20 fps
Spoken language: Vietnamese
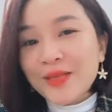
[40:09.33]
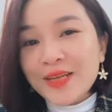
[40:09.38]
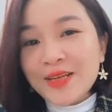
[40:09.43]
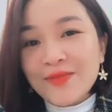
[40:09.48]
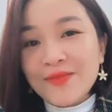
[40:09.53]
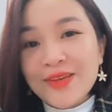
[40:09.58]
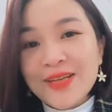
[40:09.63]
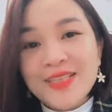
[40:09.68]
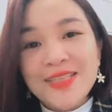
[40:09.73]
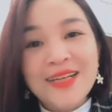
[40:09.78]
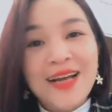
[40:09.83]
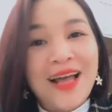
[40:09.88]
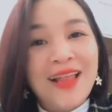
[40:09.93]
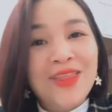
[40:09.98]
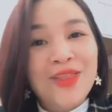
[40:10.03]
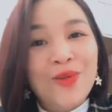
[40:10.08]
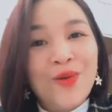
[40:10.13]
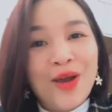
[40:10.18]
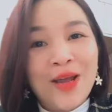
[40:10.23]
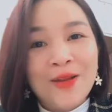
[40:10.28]
đã được
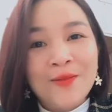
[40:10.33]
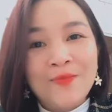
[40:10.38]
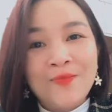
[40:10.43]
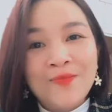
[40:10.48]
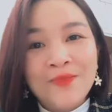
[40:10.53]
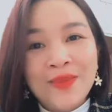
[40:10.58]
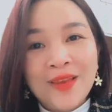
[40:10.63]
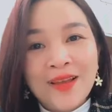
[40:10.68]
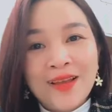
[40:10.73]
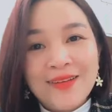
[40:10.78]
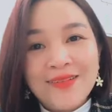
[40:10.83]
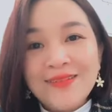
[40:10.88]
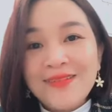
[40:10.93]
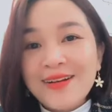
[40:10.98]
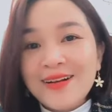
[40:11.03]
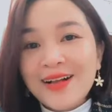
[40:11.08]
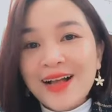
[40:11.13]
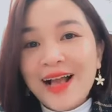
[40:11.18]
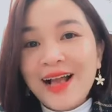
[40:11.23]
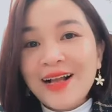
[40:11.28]
kiểm định về sự an
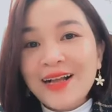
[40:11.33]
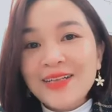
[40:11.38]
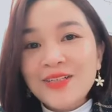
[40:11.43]
toàn,